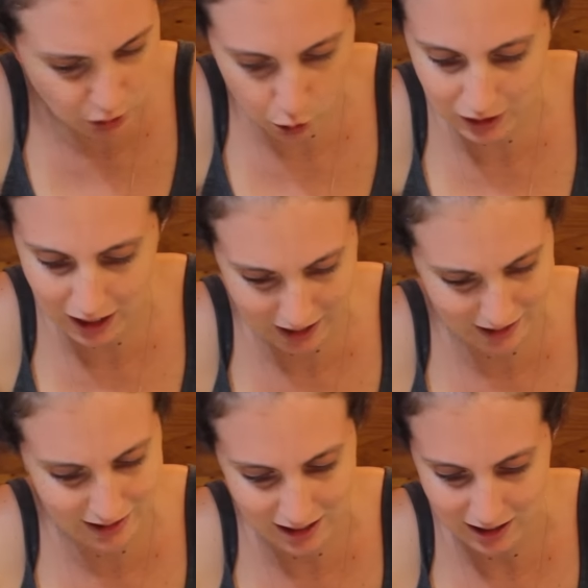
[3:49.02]
encontrar a
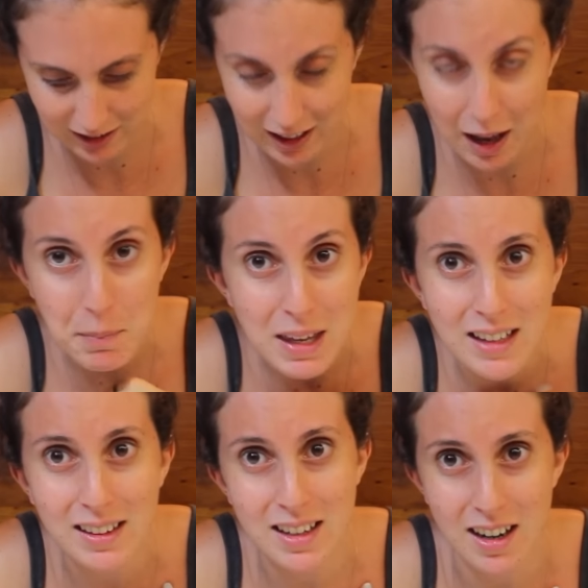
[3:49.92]
Adriana, a
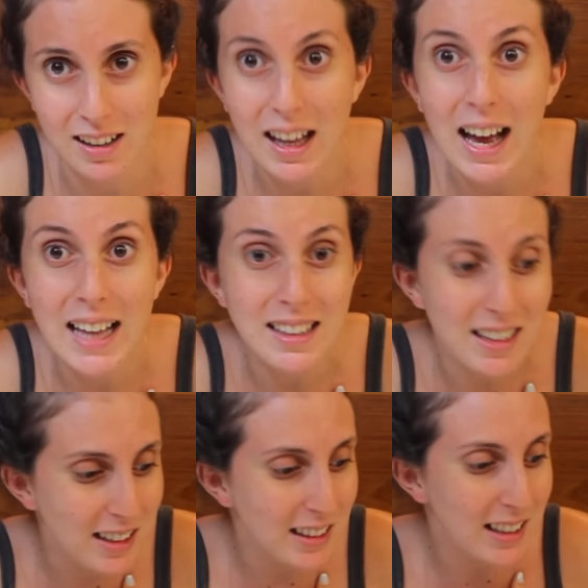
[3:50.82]
minha Adriana, a
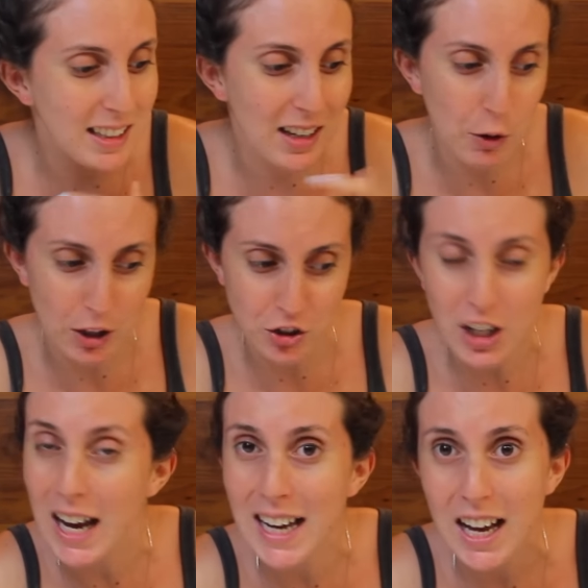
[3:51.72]
Adriana que a
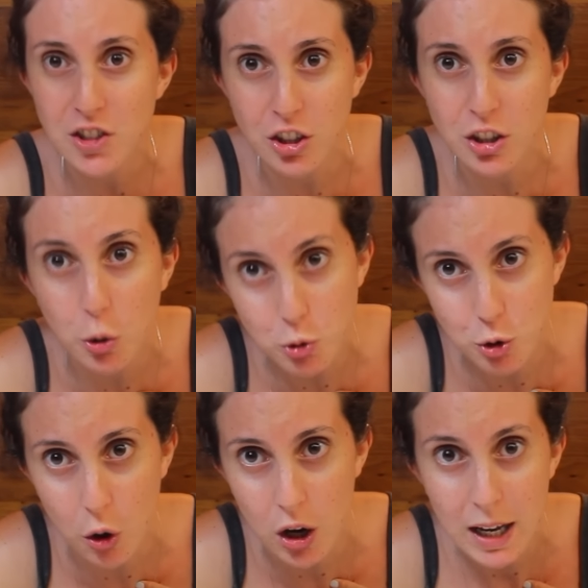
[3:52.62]
Sky acha que eu
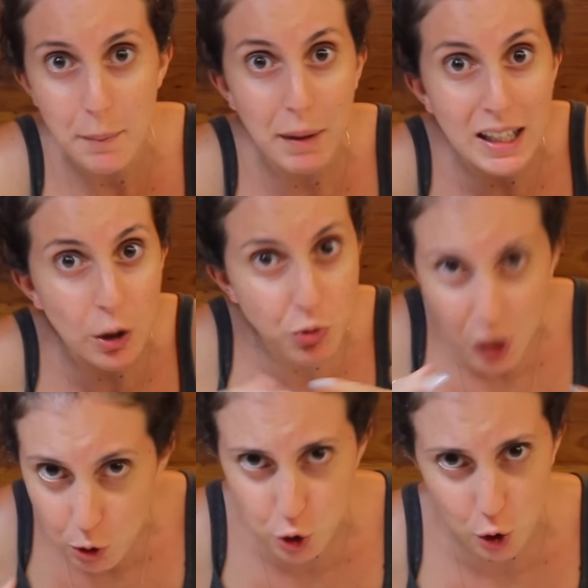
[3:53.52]
sou, mas que eu
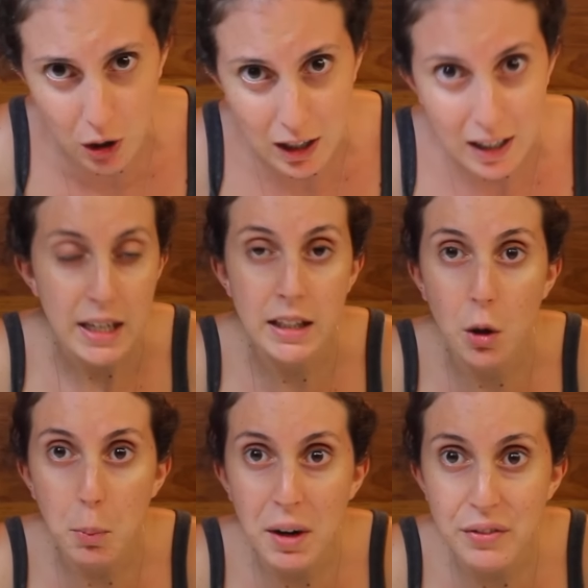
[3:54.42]
não sou.
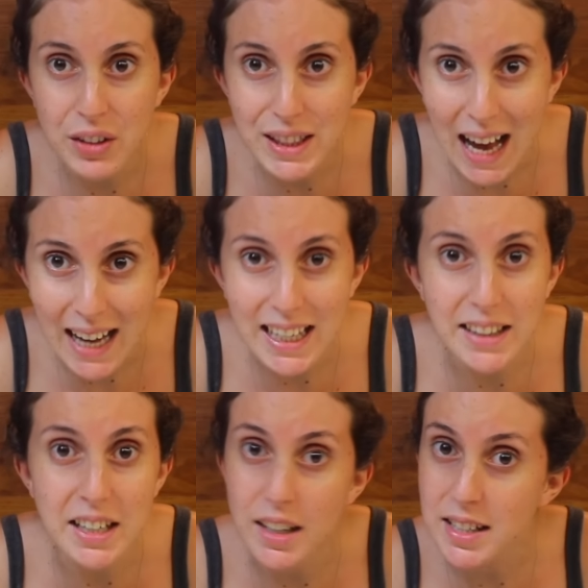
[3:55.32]
Então, para evitar que a
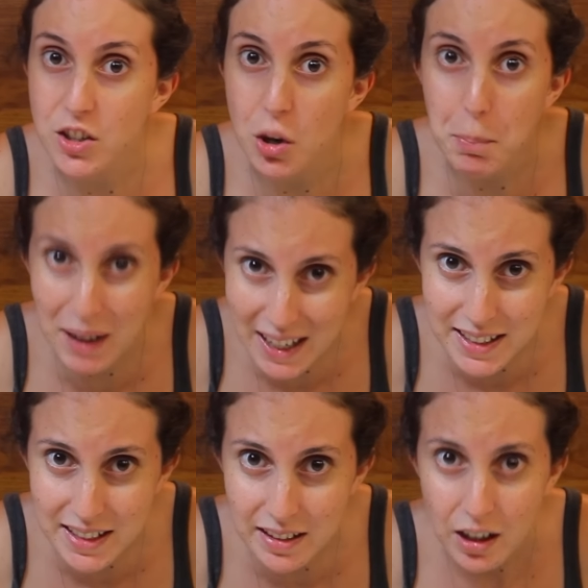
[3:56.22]
Adriana seja
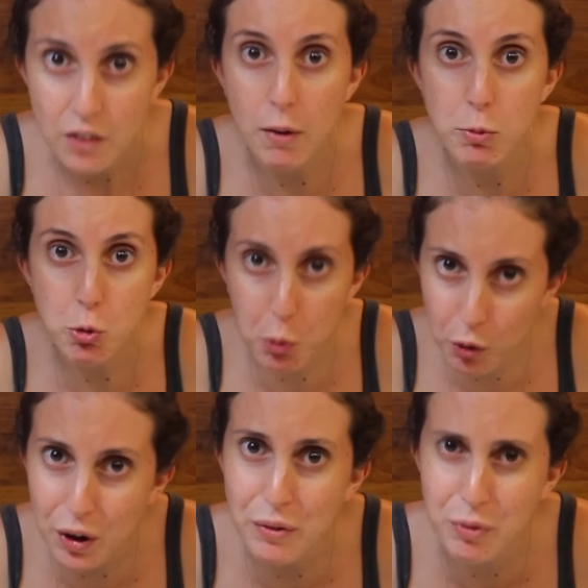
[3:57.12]
presa, vamos,
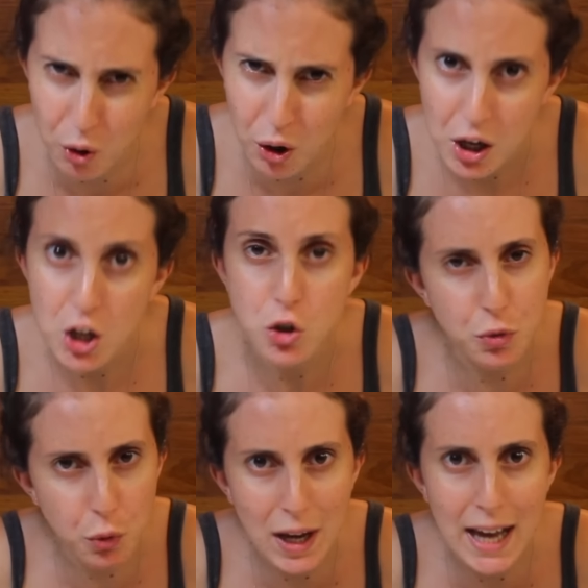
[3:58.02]
por favor,
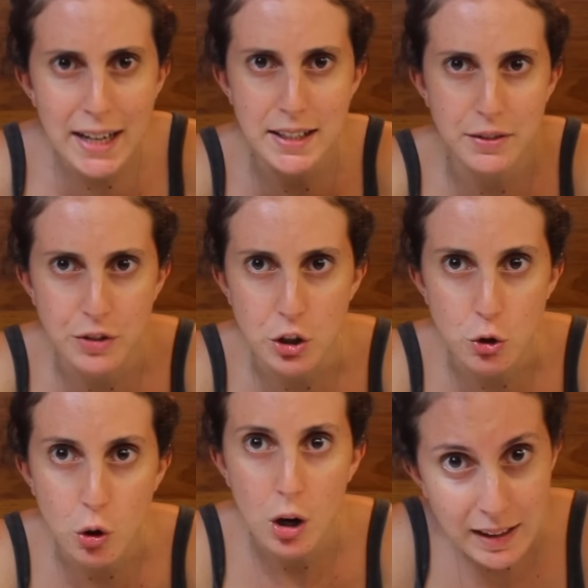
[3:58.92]
divulgar esse
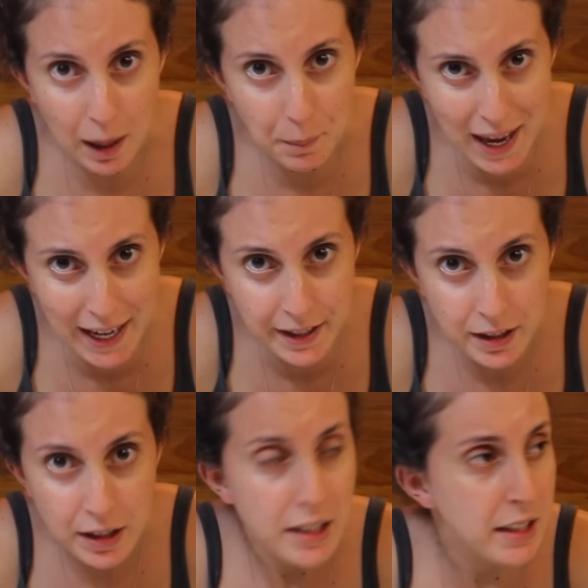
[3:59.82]
vídeo, tá
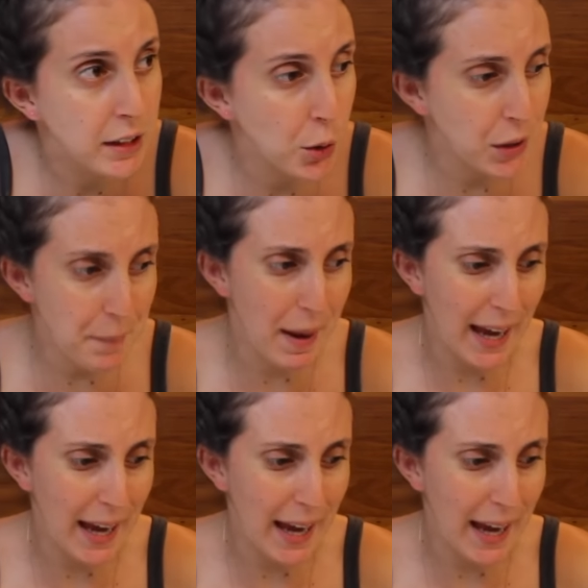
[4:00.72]
bem? Então tá